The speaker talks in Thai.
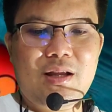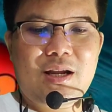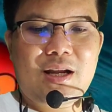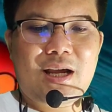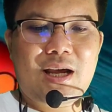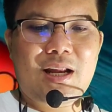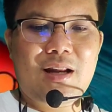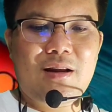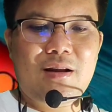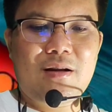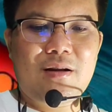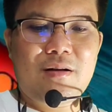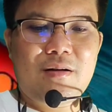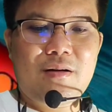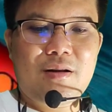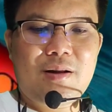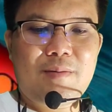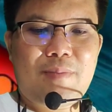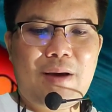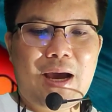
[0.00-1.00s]
จากนั้น
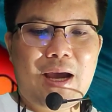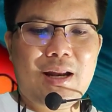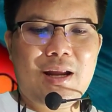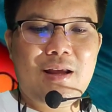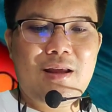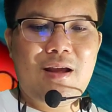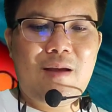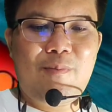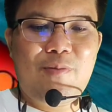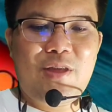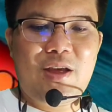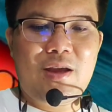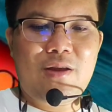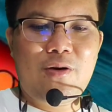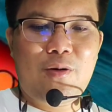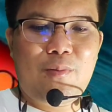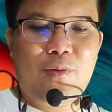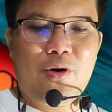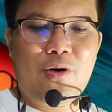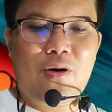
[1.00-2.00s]
ภายใน
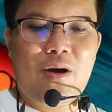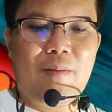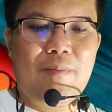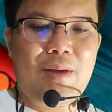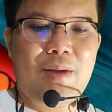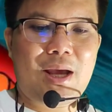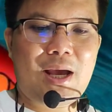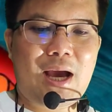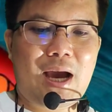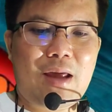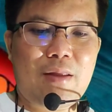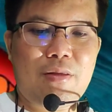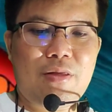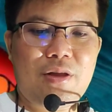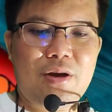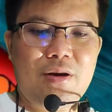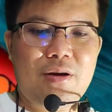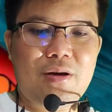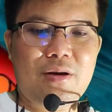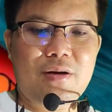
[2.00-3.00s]
24 ชั่วโมงอ่ะ มีการ
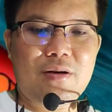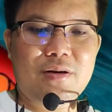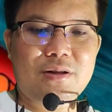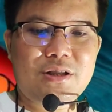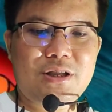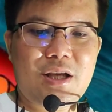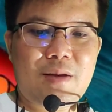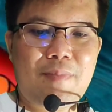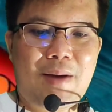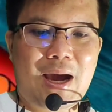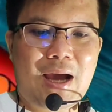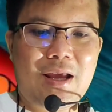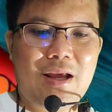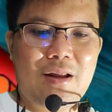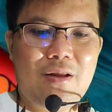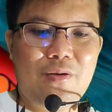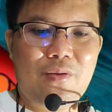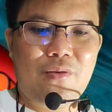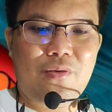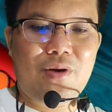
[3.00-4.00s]
ซื้อชิบะ
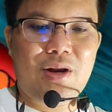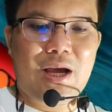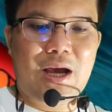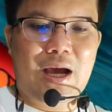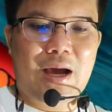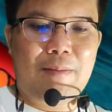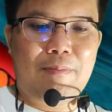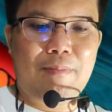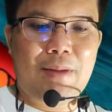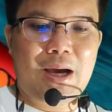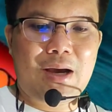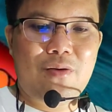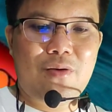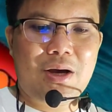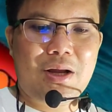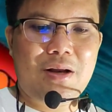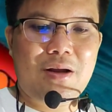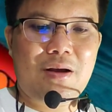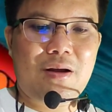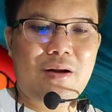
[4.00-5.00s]
อินุนะครับ มาก
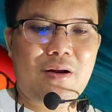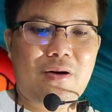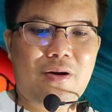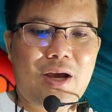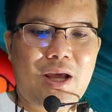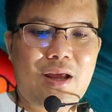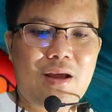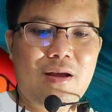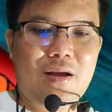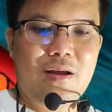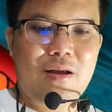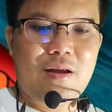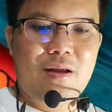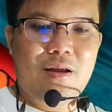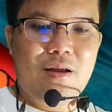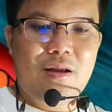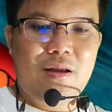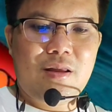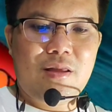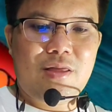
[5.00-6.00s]
กว่า
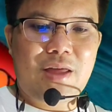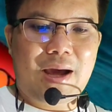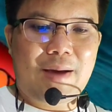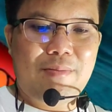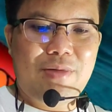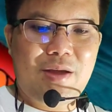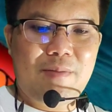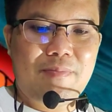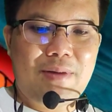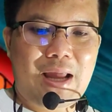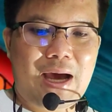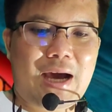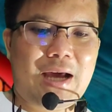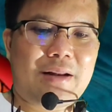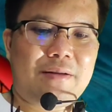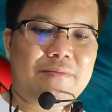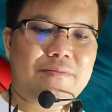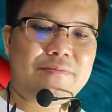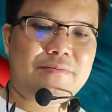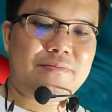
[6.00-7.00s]
130 ล้า
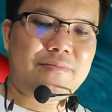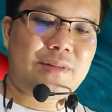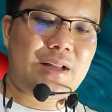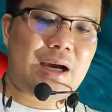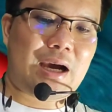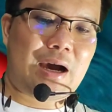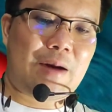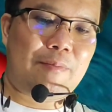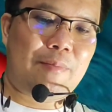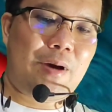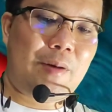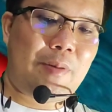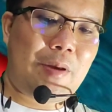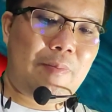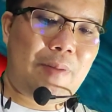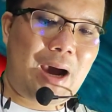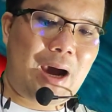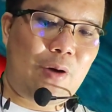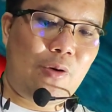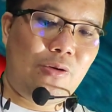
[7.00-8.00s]
นนะครับ เพื่อ
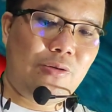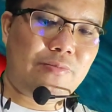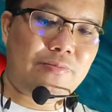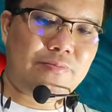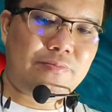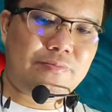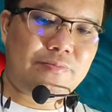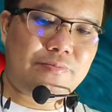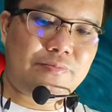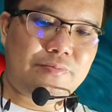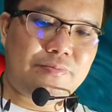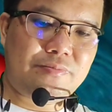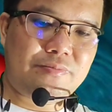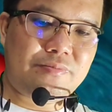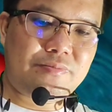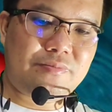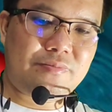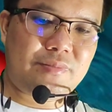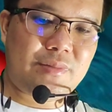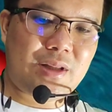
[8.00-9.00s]
ไปเผา
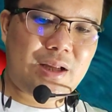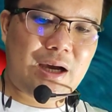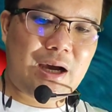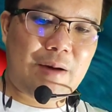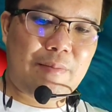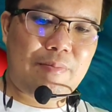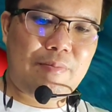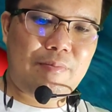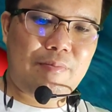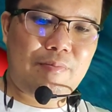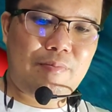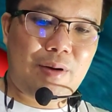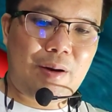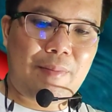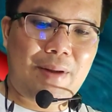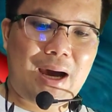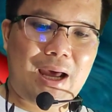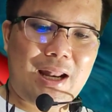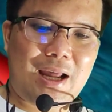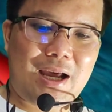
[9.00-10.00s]
นะครับ ป
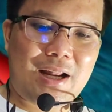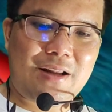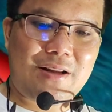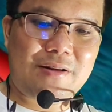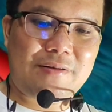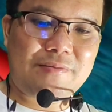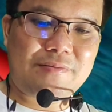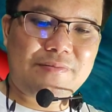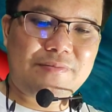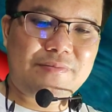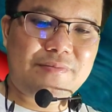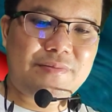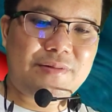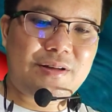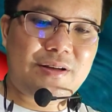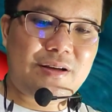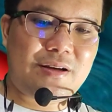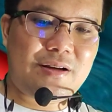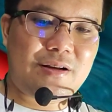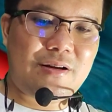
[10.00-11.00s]
ระมาณนั้น
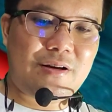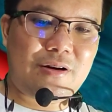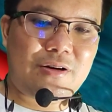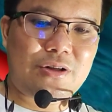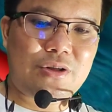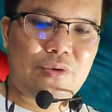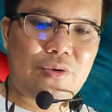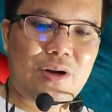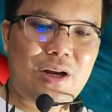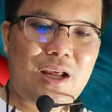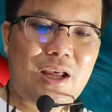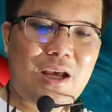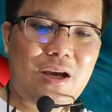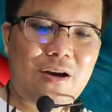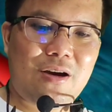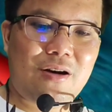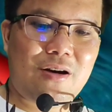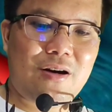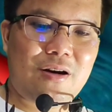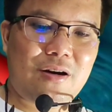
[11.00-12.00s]
เนาะช่วงนี้
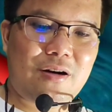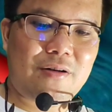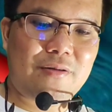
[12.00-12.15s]
ก็